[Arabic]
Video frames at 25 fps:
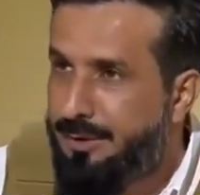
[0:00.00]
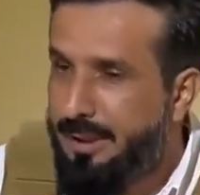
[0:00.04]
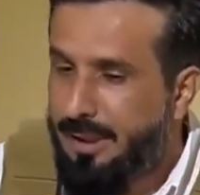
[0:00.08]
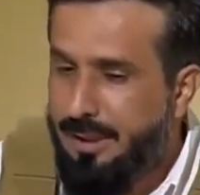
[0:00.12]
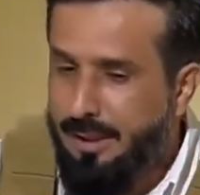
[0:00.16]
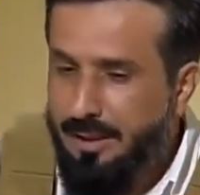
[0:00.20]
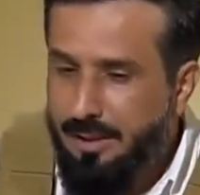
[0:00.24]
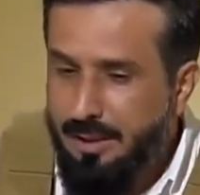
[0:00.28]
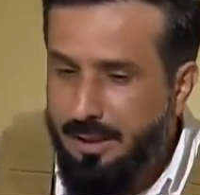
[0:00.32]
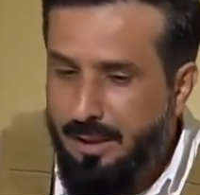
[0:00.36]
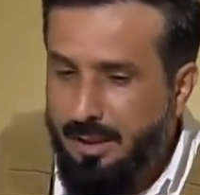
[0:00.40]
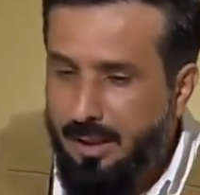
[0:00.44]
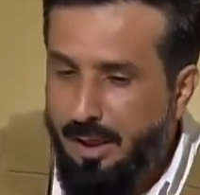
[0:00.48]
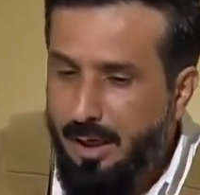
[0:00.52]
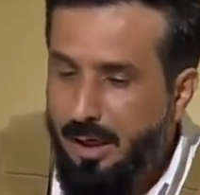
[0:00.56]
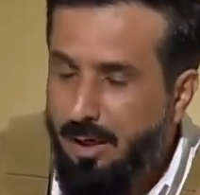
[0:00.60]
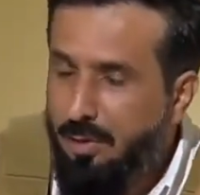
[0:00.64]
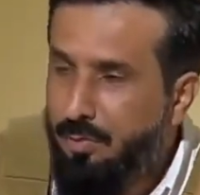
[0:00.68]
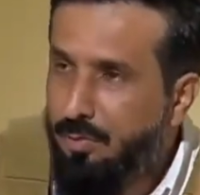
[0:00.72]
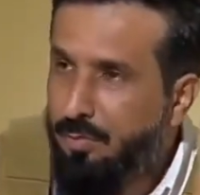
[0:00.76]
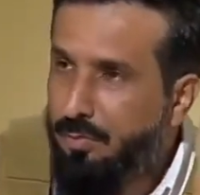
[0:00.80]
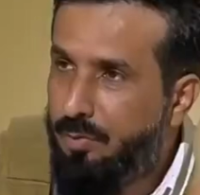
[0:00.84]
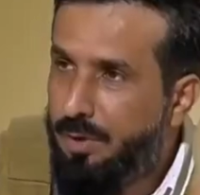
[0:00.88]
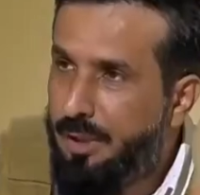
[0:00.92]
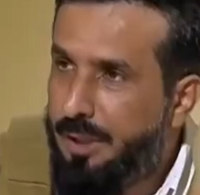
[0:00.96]
زين
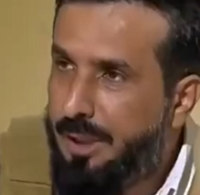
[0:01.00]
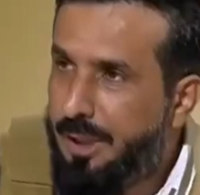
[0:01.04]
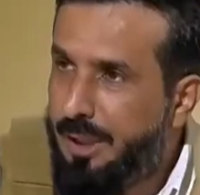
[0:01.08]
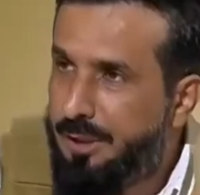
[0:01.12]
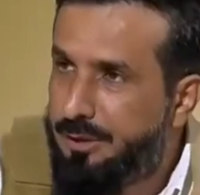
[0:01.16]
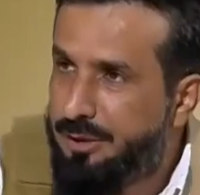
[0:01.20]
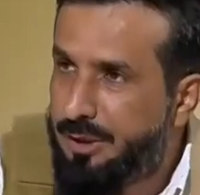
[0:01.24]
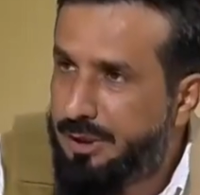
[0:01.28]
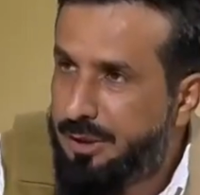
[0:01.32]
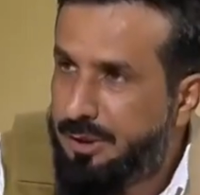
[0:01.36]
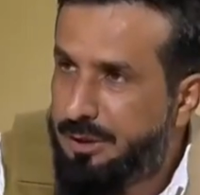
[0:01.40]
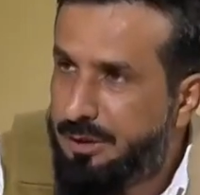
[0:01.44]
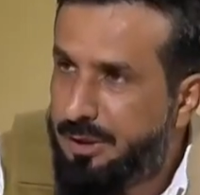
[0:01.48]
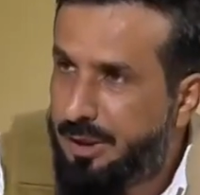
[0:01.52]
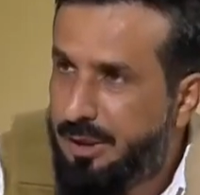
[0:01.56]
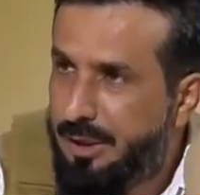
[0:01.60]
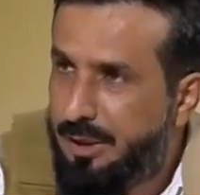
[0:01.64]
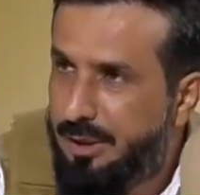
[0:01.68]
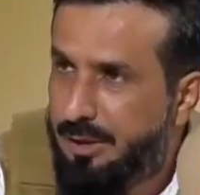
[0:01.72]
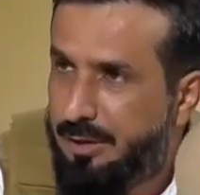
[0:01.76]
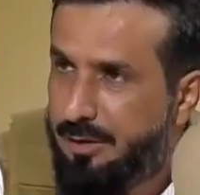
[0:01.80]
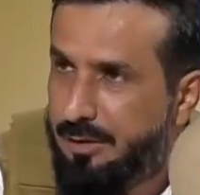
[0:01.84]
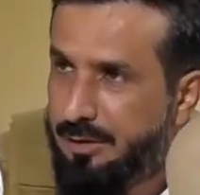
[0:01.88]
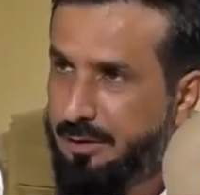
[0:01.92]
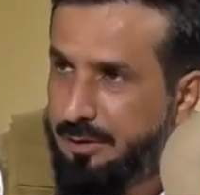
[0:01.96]
أول حاجة
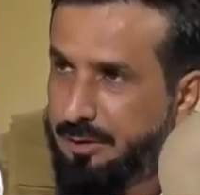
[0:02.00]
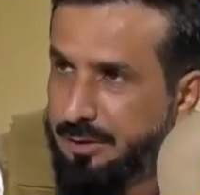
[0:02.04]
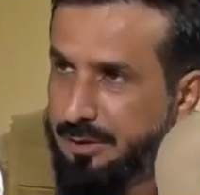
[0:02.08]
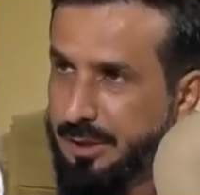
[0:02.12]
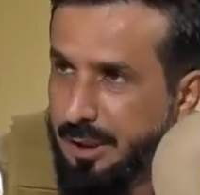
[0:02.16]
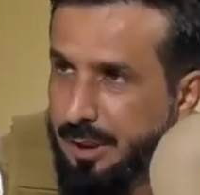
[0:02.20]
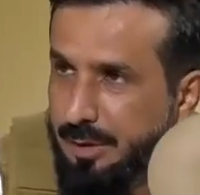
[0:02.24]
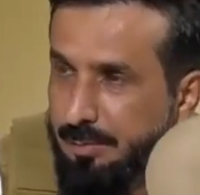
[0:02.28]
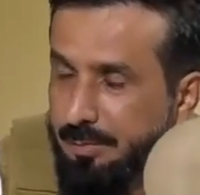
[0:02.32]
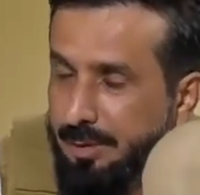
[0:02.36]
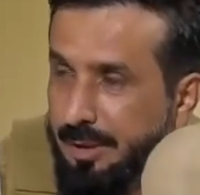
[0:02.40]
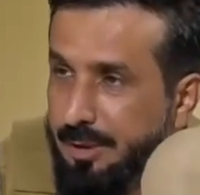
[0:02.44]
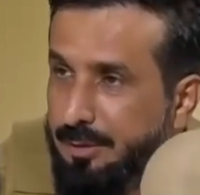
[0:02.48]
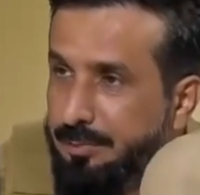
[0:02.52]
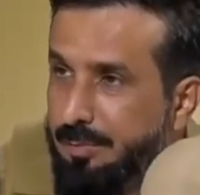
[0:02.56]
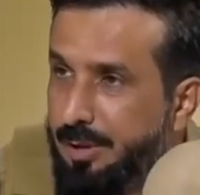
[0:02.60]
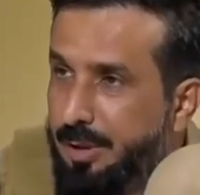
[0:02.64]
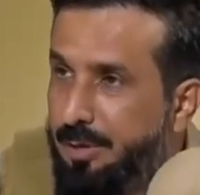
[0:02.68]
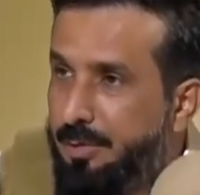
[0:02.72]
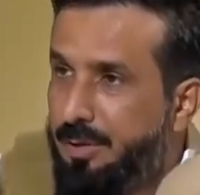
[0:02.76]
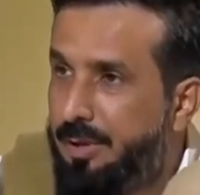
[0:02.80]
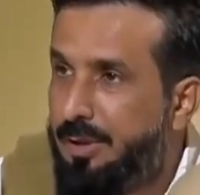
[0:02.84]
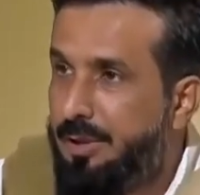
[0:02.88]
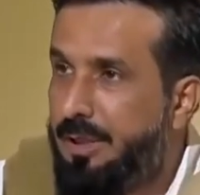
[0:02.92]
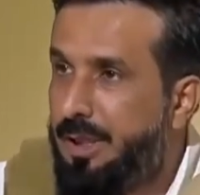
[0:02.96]
عندنا زين
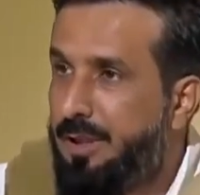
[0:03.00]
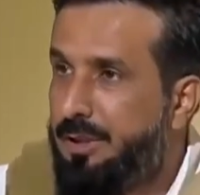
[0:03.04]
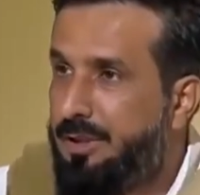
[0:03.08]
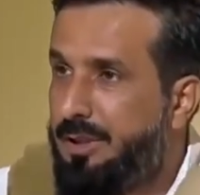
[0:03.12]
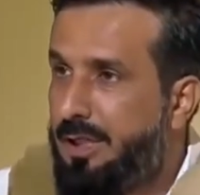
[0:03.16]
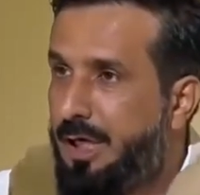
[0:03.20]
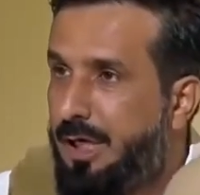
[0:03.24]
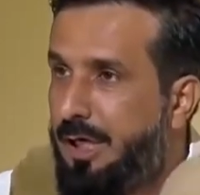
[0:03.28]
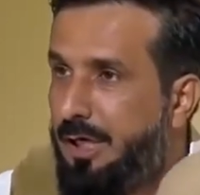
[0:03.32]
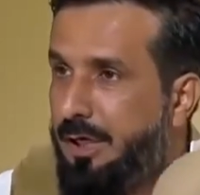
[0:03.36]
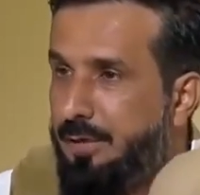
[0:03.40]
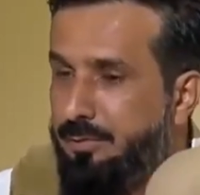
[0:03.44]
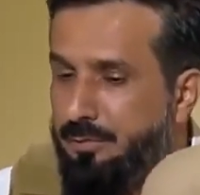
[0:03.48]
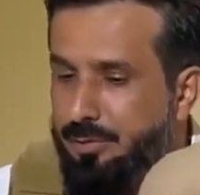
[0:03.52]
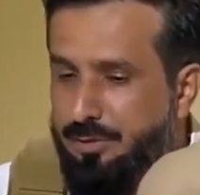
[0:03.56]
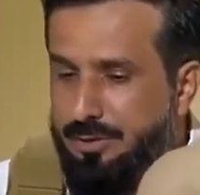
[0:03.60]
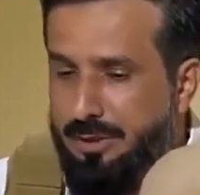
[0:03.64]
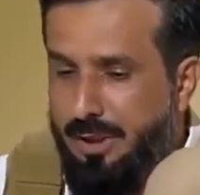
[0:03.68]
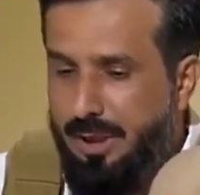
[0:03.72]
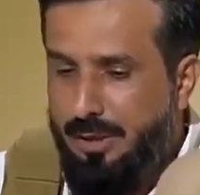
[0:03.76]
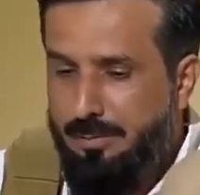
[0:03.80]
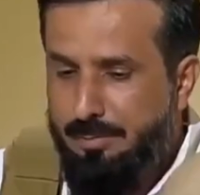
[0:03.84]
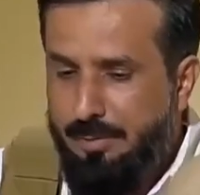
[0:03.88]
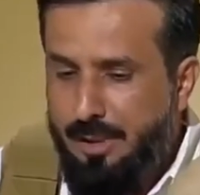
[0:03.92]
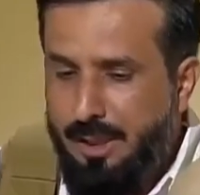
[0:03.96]
بعد ما يرتاح
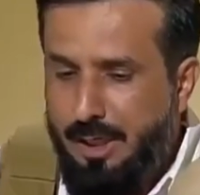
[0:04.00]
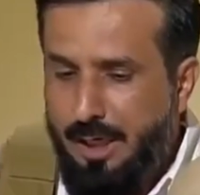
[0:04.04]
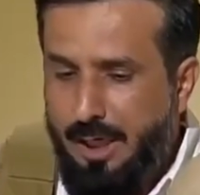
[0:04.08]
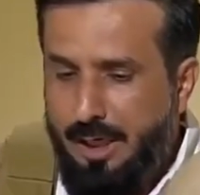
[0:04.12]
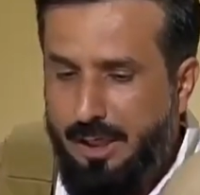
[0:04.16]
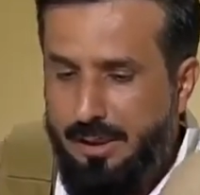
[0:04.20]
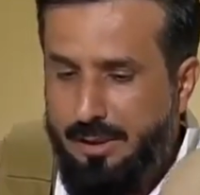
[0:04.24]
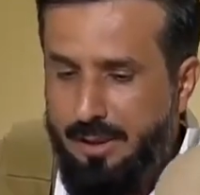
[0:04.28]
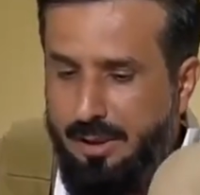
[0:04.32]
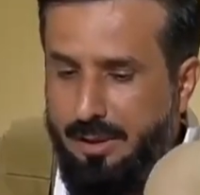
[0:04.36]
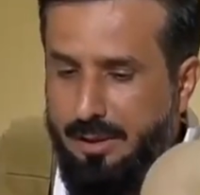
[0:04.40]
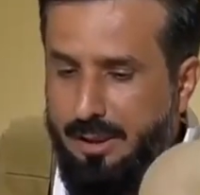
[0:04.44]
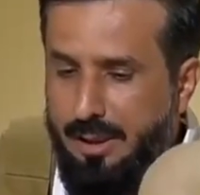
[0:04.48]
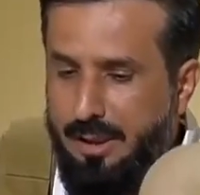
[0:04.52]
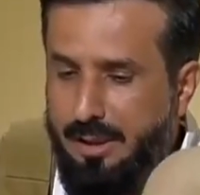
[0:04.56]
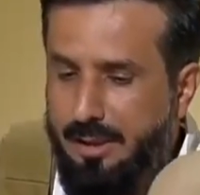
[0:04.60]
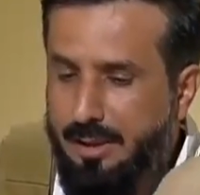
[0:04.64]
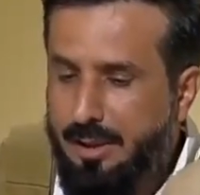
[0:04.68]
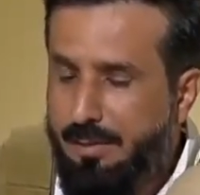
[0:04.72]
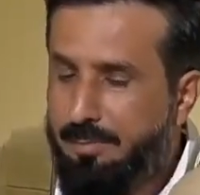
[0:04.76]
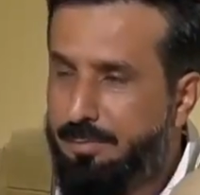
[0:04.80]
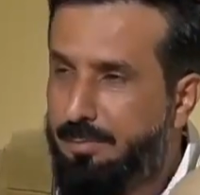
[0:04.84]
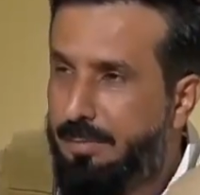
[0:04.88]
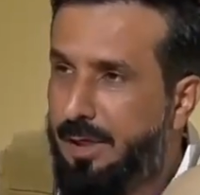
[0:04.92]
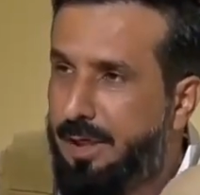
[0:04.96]
المصاب أن
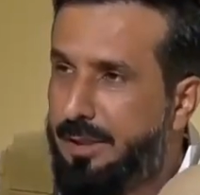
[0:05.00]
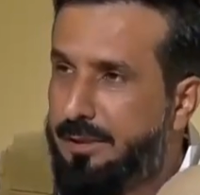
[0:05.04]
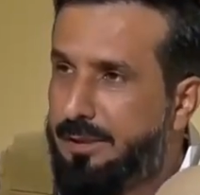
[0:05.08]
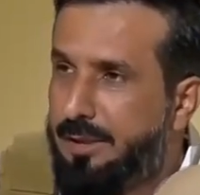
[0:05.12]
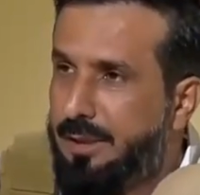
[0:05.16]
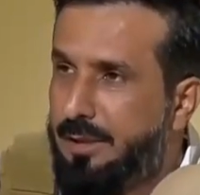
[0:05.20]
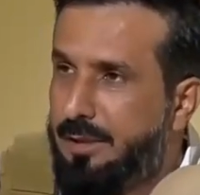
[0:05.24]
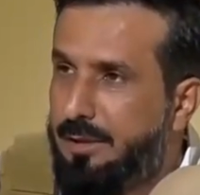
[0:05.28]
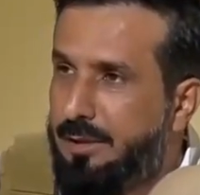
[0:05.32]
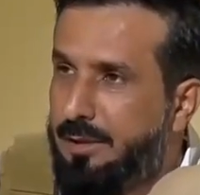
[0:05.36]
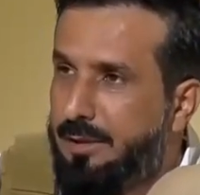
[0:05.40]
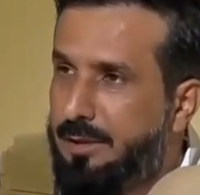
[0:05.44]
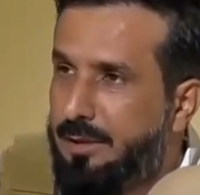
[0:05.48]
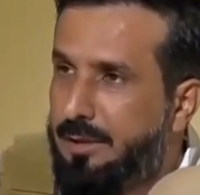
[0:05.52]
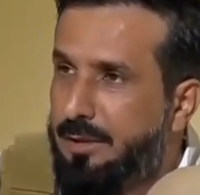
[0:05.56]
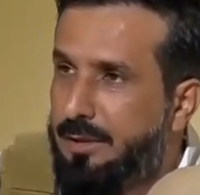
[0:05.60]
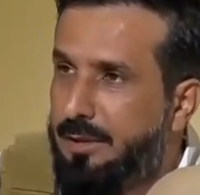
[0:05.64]
نضع الكمادة